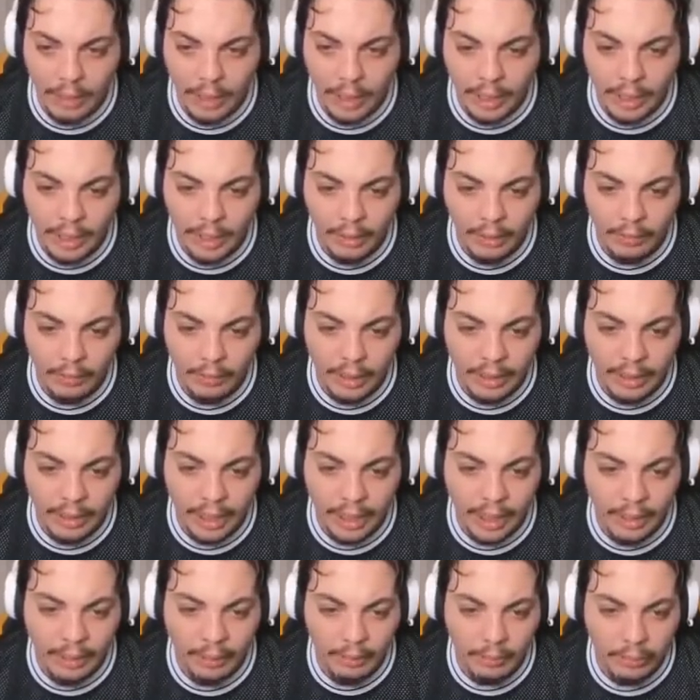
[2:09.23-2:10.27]
Valla
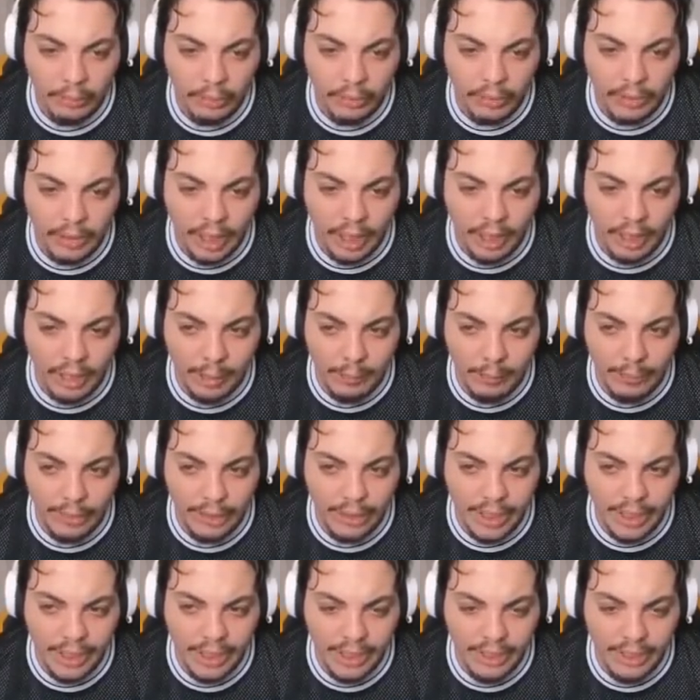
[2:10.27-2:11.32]
valla
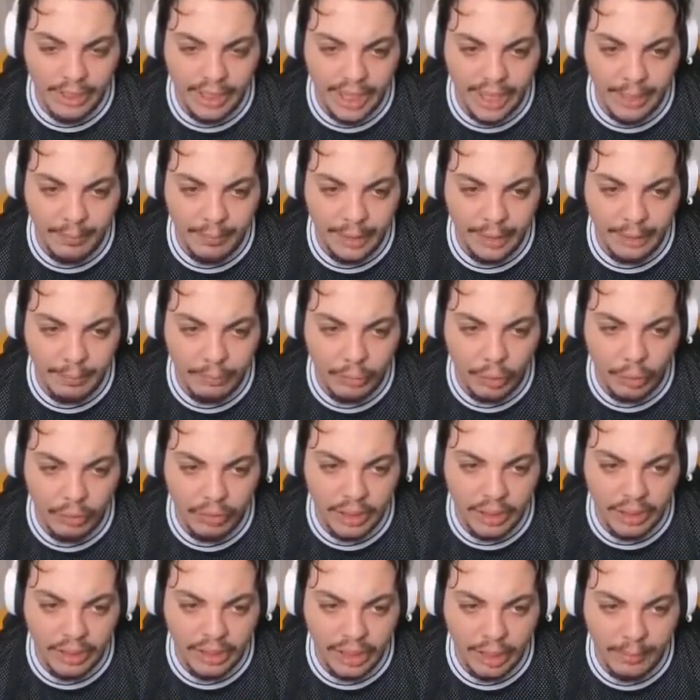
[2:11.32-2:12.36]
sağlam bir şey yedik.
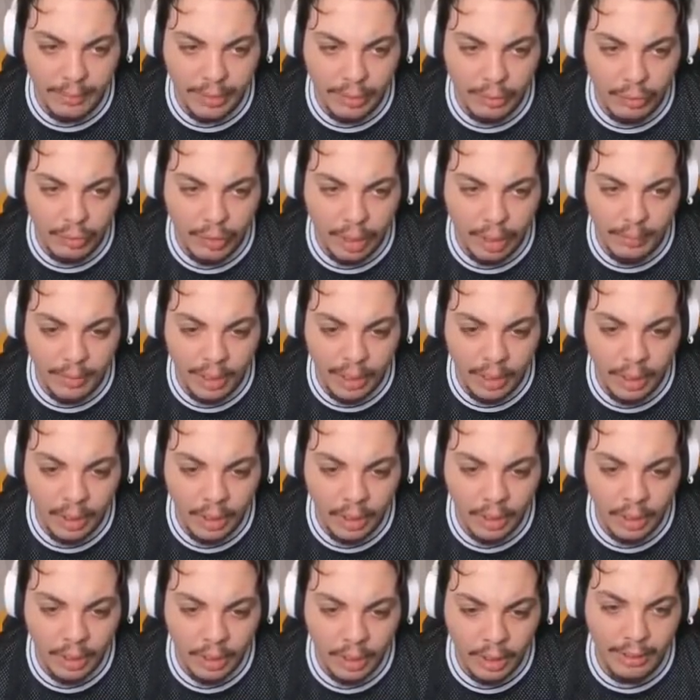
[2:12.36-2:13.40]
M24 setine benziyor
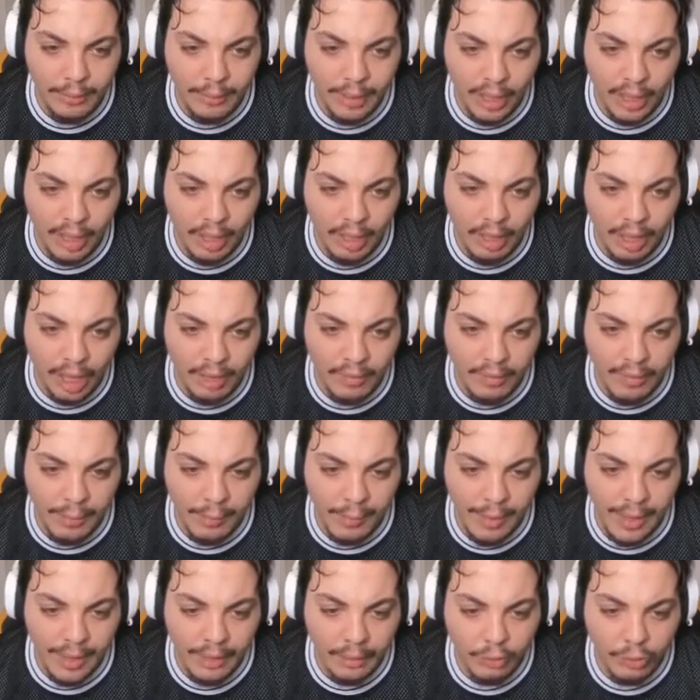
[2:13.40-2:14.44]
ama galiba
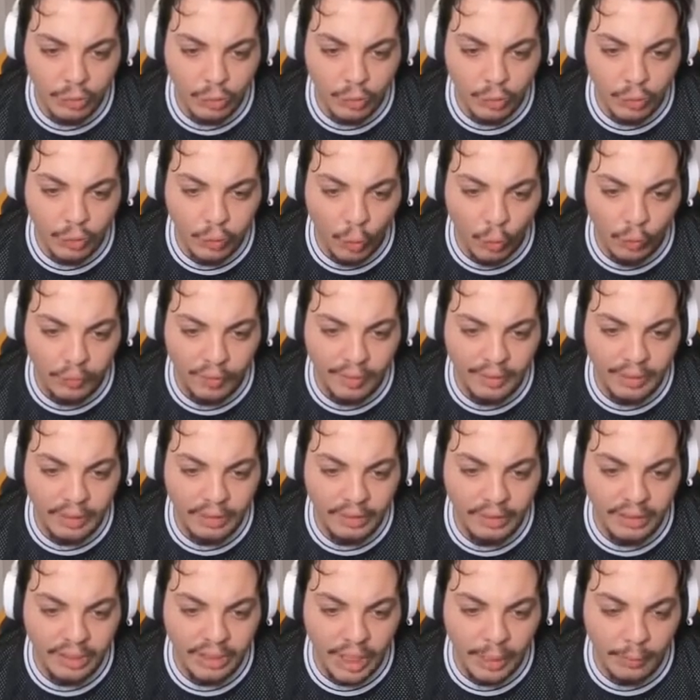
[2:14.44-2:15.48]
AVM. Çünkü çok
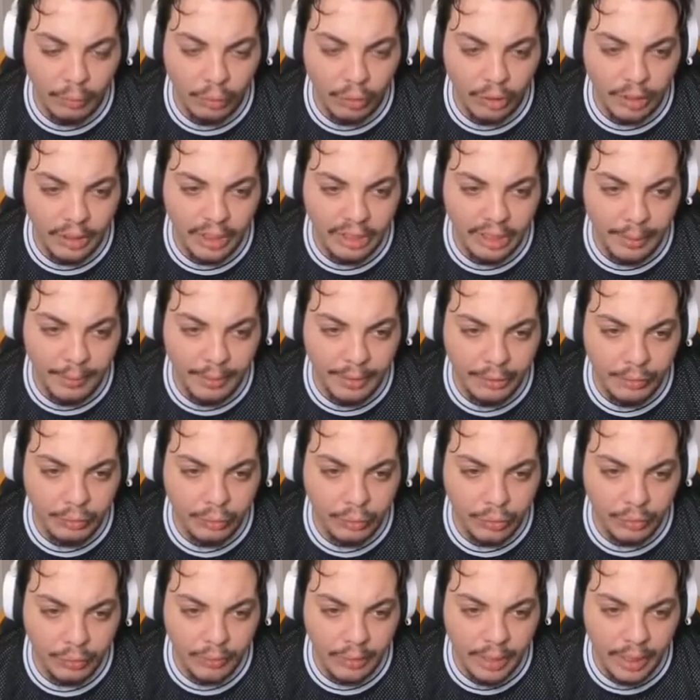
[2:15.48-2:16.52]
fazla zırha bu kadar
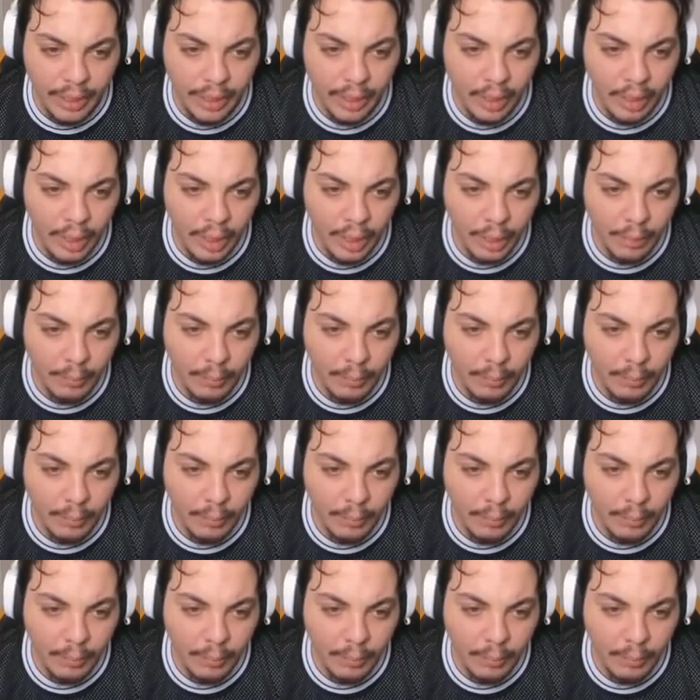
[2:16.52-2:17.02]
demeç vurur mu ya?